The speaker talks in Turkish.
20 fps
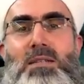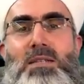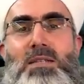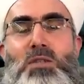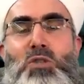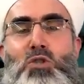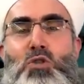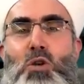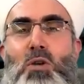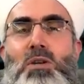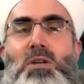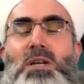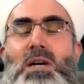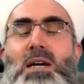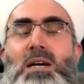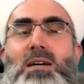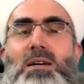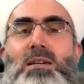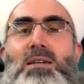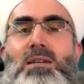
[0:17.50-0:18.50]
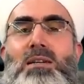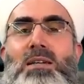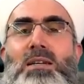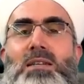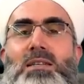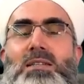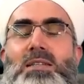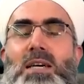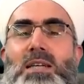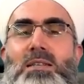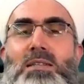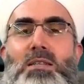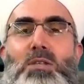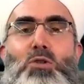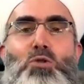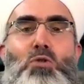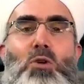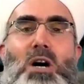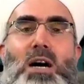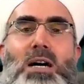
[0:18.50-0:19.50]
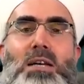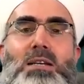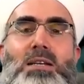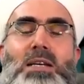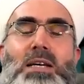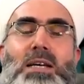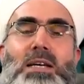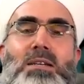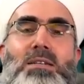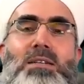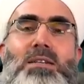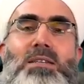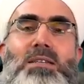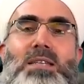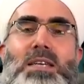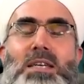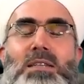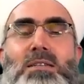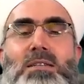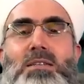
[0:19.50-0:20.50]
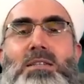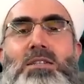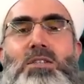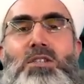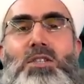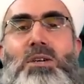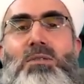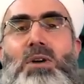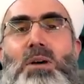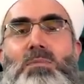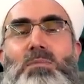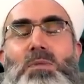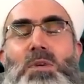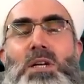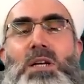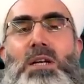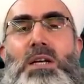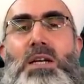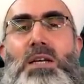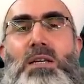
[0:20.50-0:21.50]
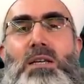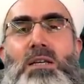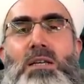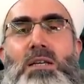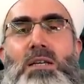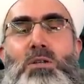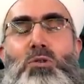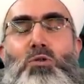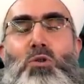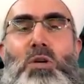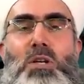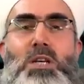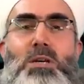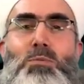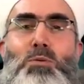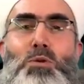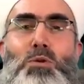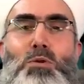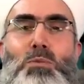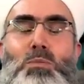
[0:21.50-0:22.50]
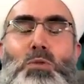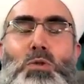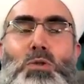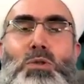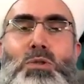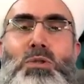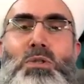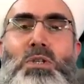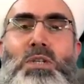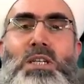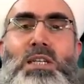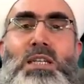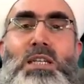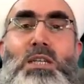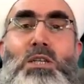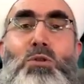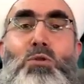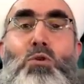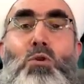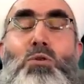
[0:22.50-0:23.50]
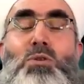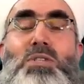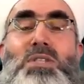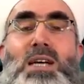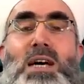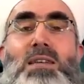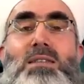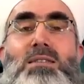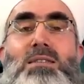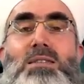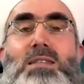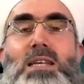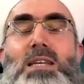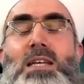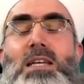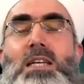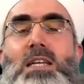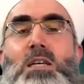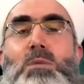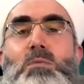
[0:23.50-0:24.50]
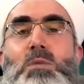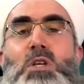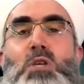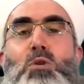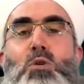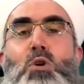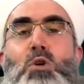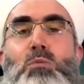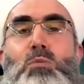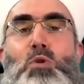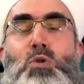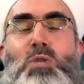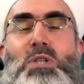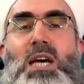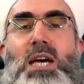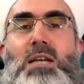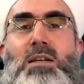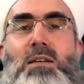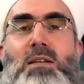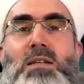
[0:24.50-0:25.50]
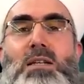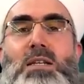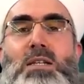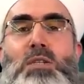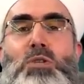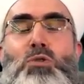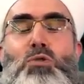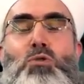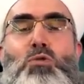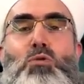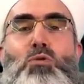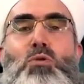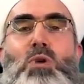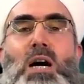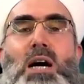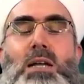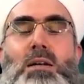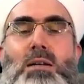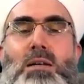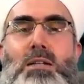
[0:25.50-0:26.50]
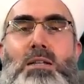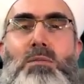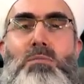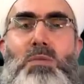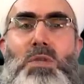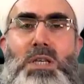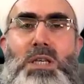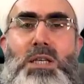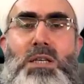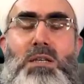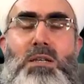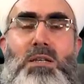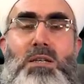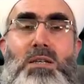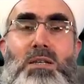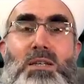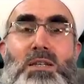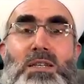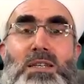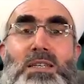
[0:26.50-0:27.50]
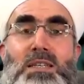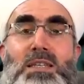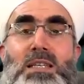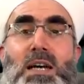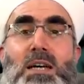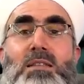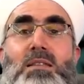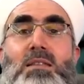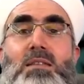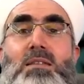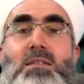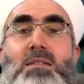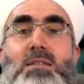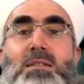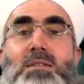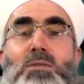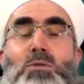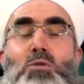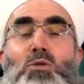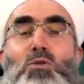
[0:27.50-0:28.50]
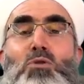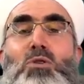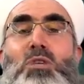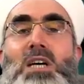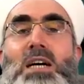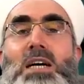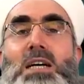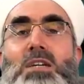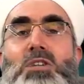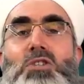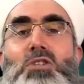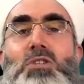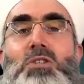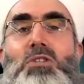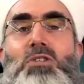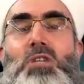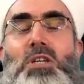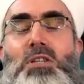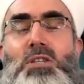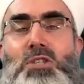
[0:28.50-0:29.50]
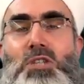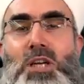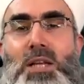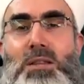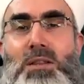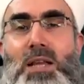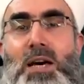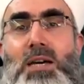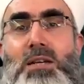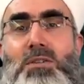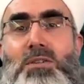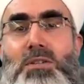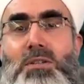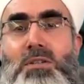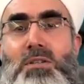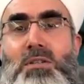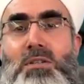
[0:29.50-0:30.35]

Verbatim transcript: Sonra kendi sualine kendisi cevap vererek şöyle buyurmuş. 90 senelik bir ömürden şunu anladım ki yalnız dünya için çalışanlar